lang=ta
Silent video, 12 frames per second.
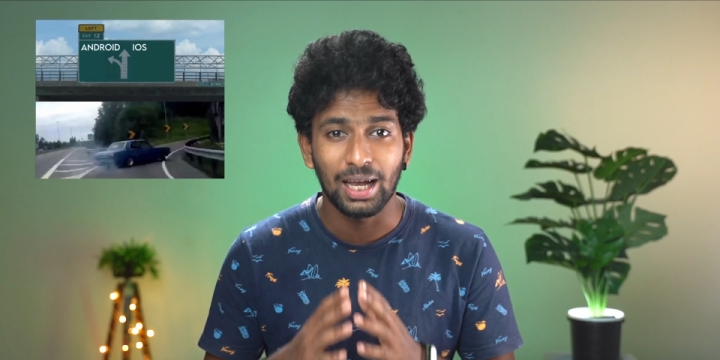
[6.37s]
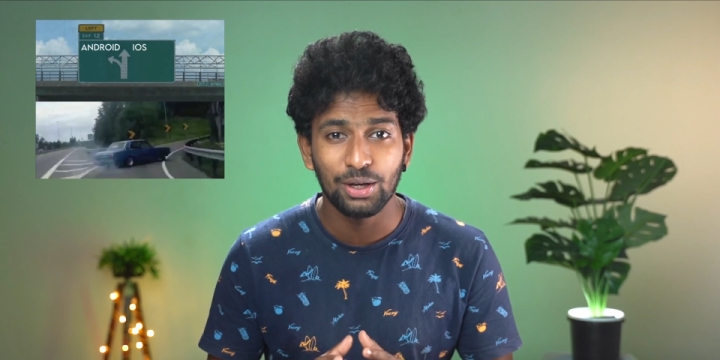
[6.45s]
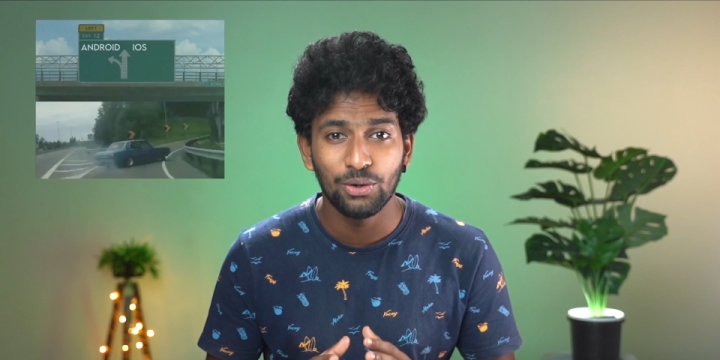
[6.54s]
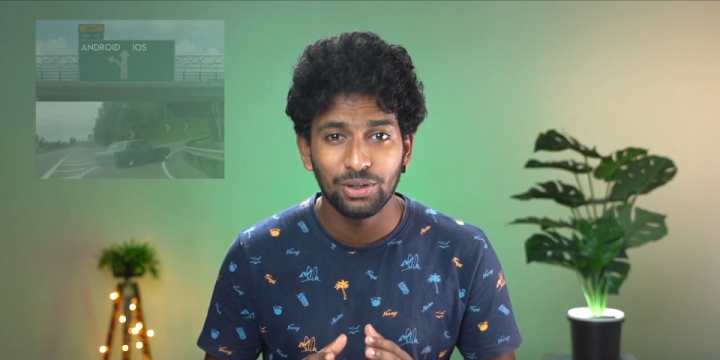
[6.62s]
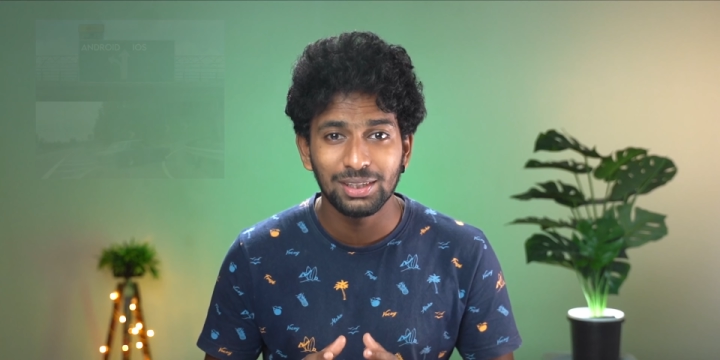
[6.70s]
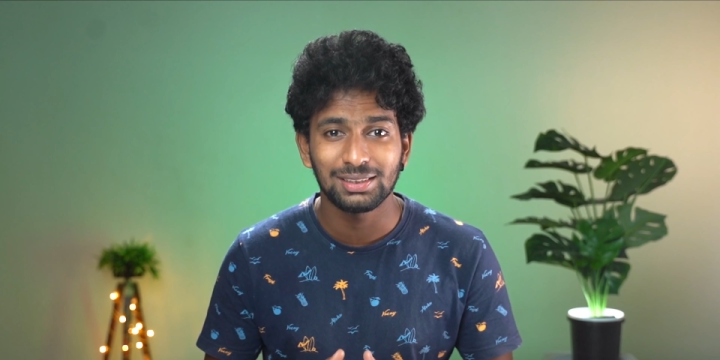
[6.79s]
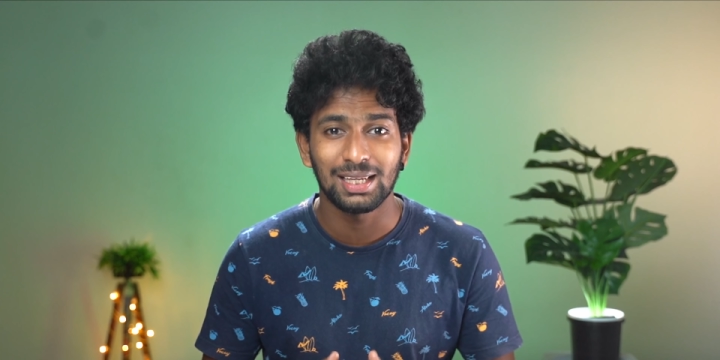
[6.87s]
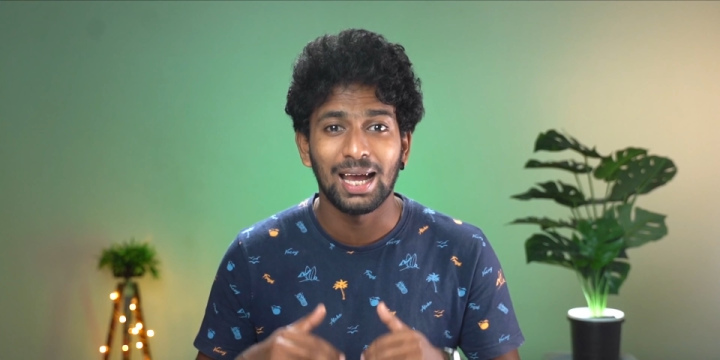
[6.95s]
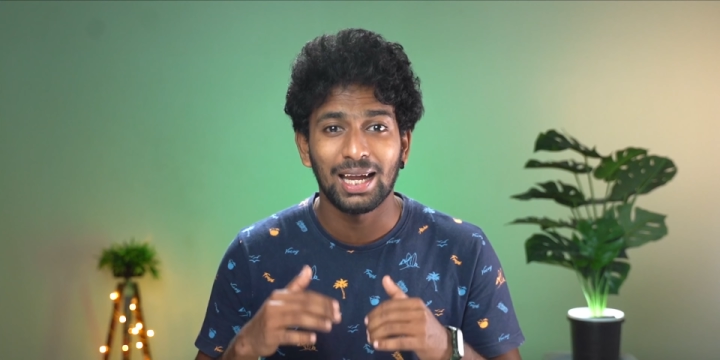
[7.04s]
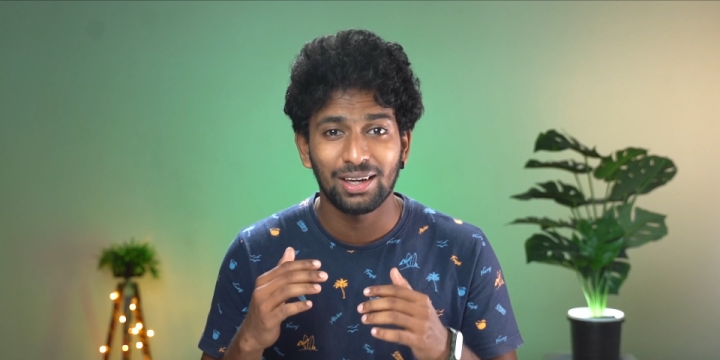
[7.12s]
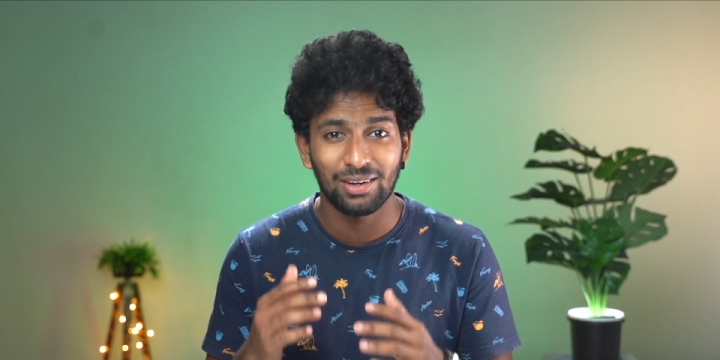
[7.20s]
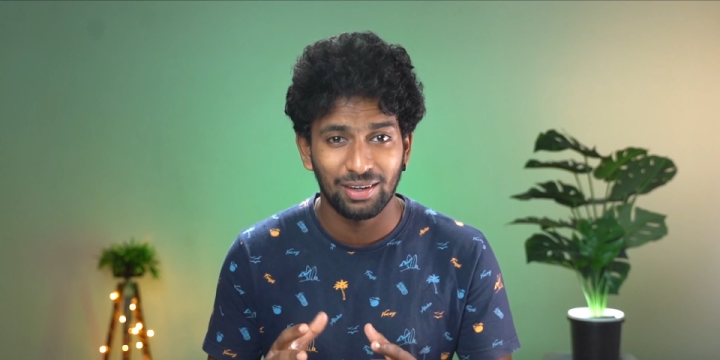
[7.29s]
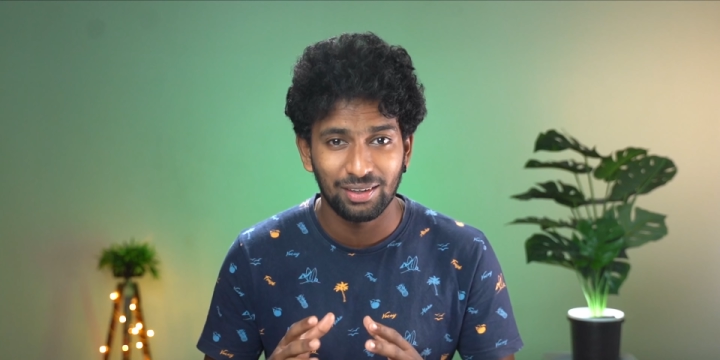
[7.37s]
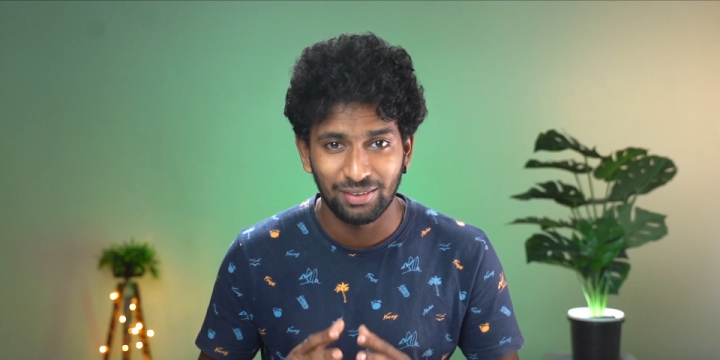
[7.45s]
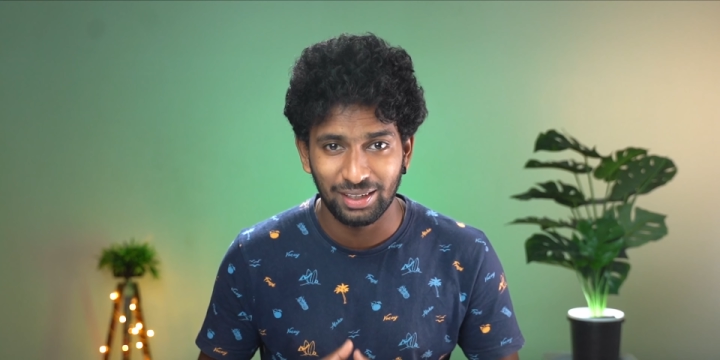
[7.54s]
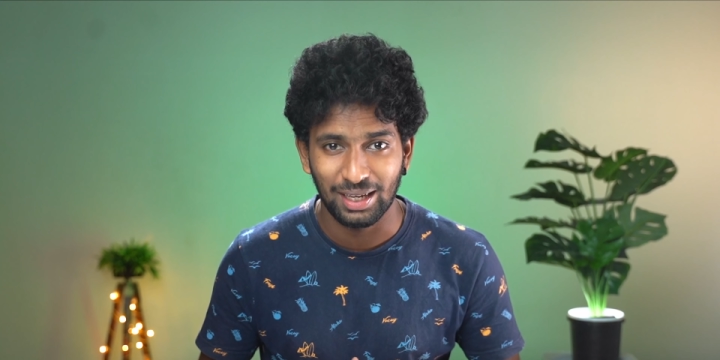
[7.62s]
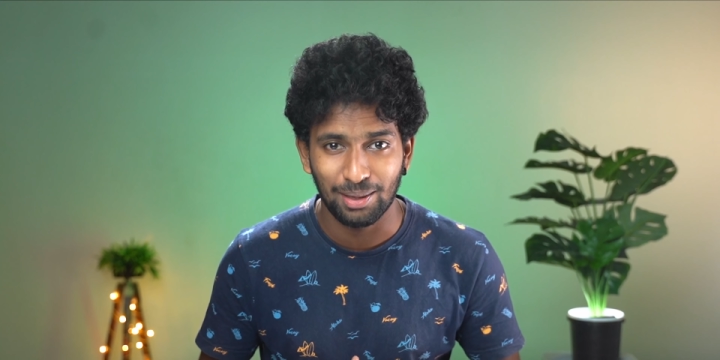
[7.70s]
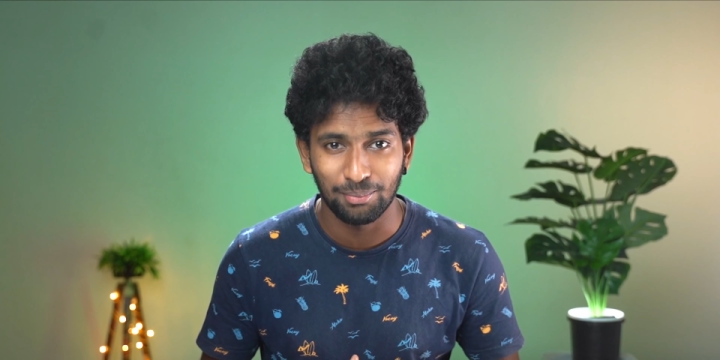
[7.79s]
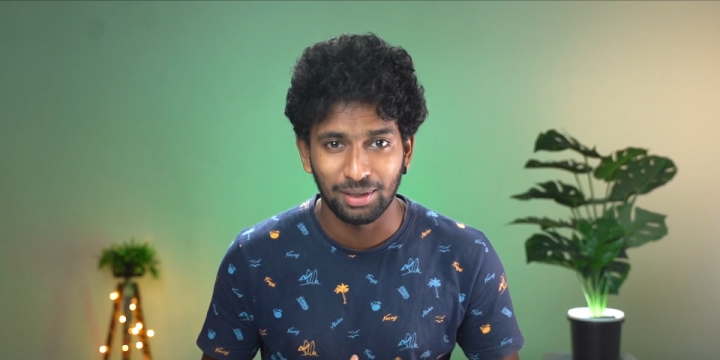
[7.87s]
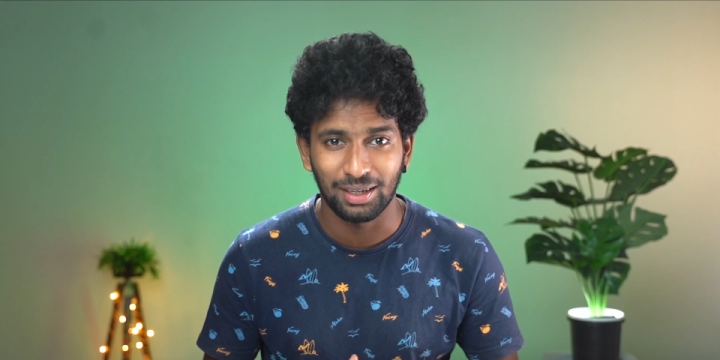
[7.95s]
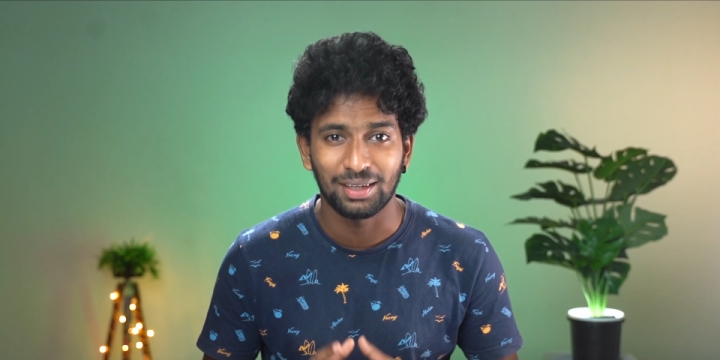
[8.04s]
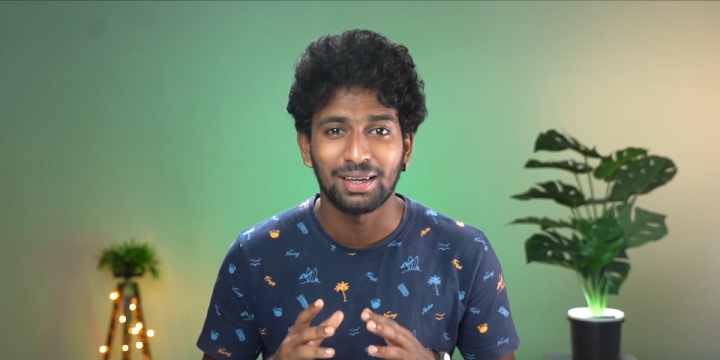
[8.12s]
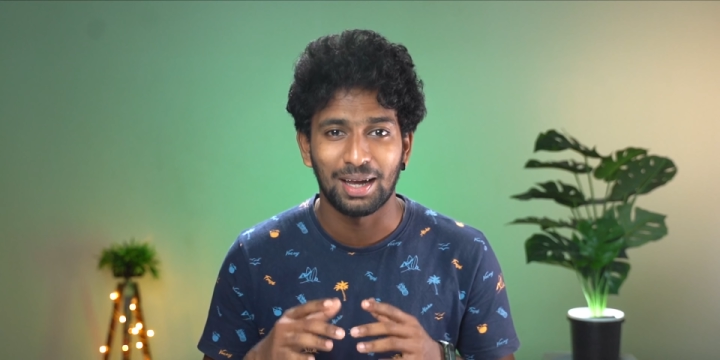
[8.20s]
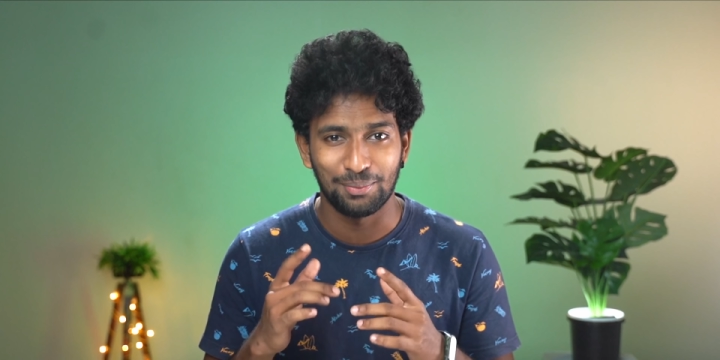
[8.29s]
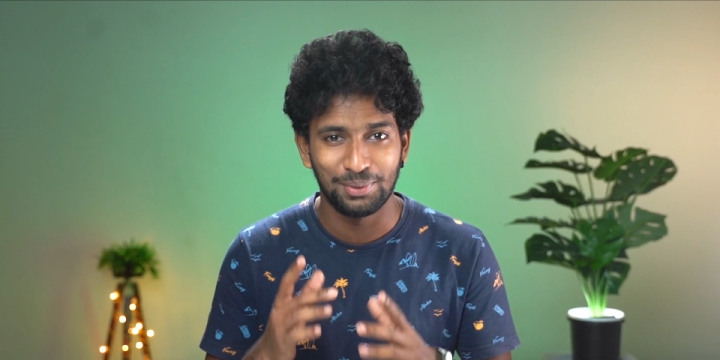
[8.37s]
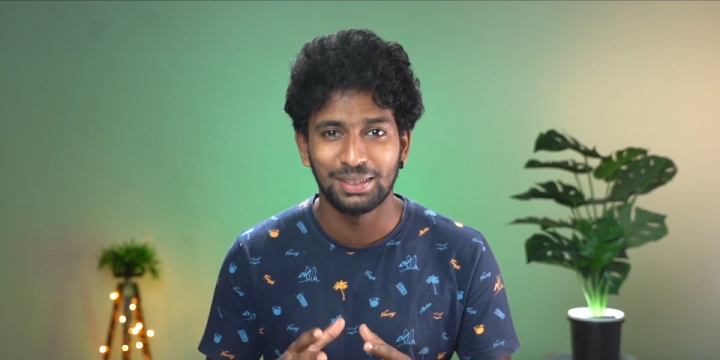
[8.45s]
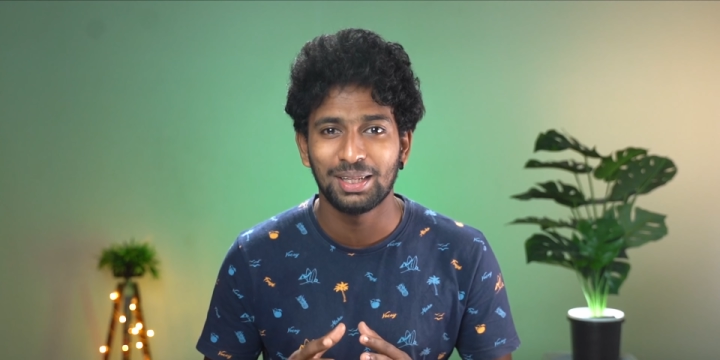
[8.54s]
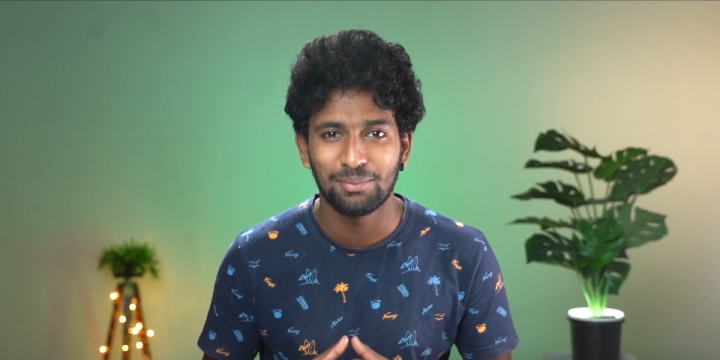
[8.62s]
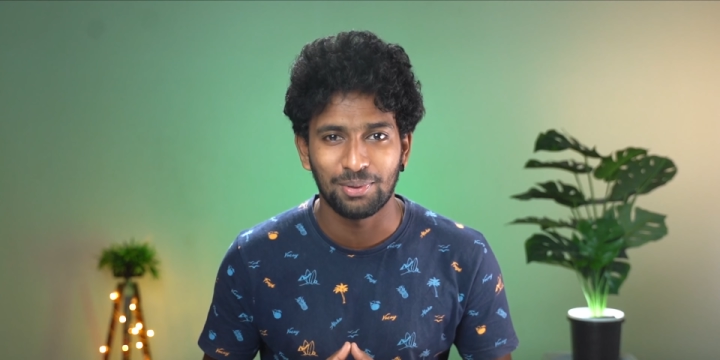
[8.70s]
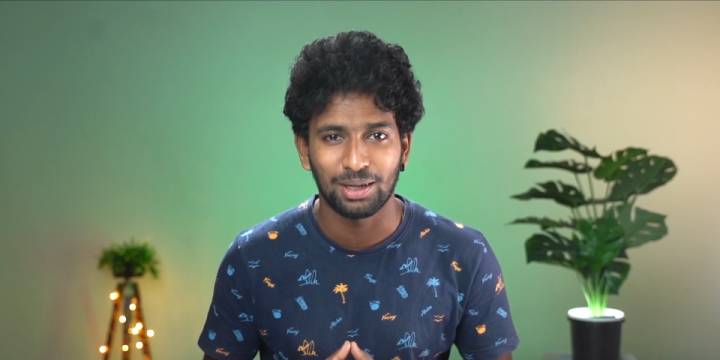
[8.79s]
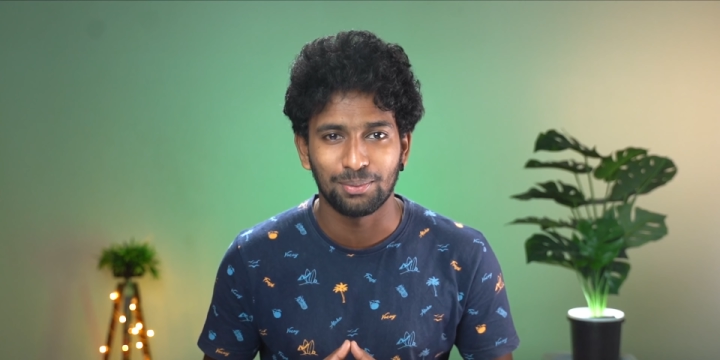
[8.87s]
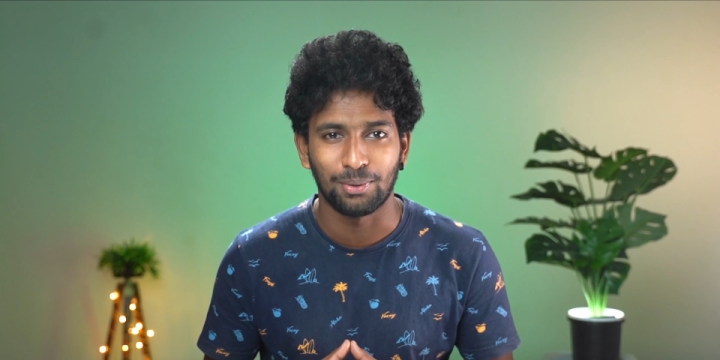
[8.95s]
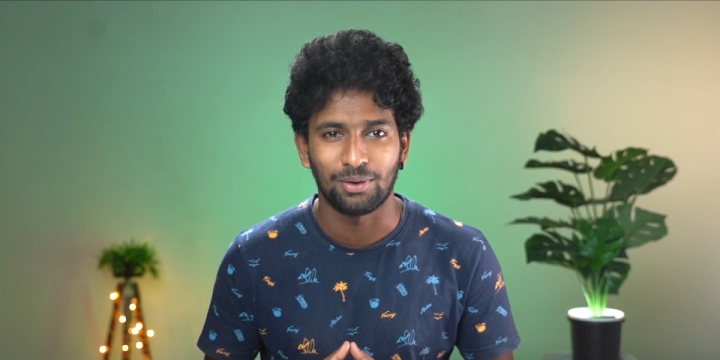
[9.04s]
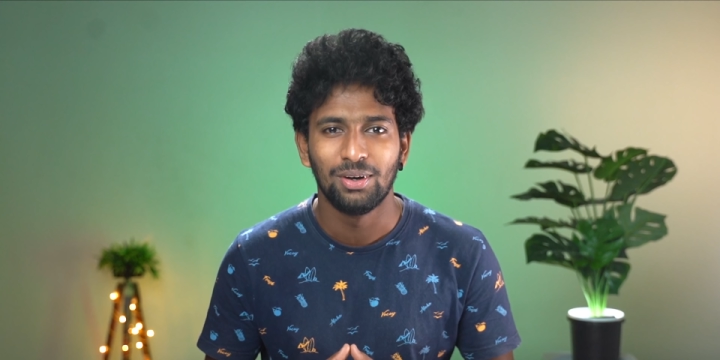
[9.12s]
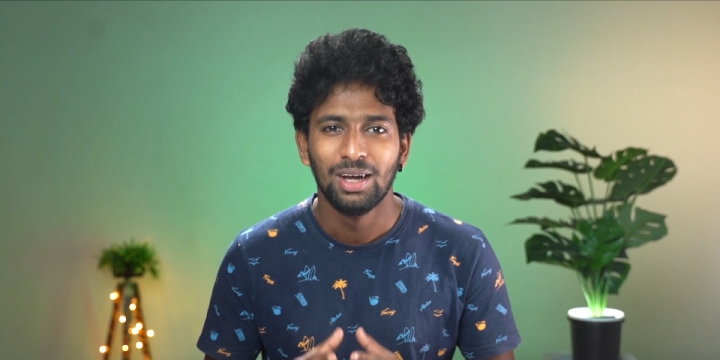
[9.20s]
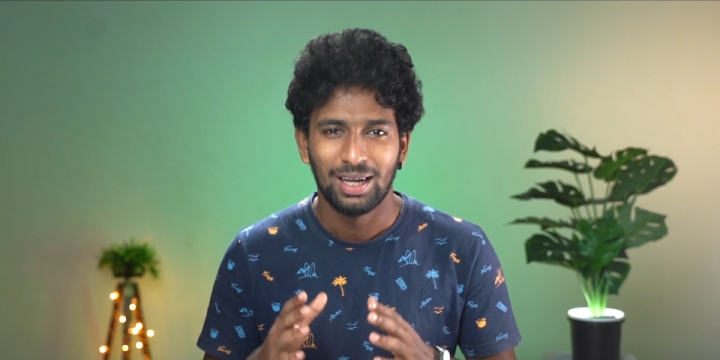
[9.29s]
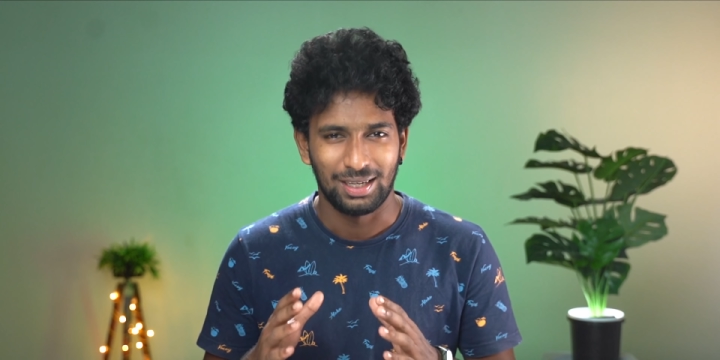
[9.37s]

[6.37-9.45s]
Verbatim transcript: ஐஓஎஸ் ஆண்ட்ராய்டை விட ஏன் பெட்டர் அப்படின்னு தான் பார்க்க போகிறோம்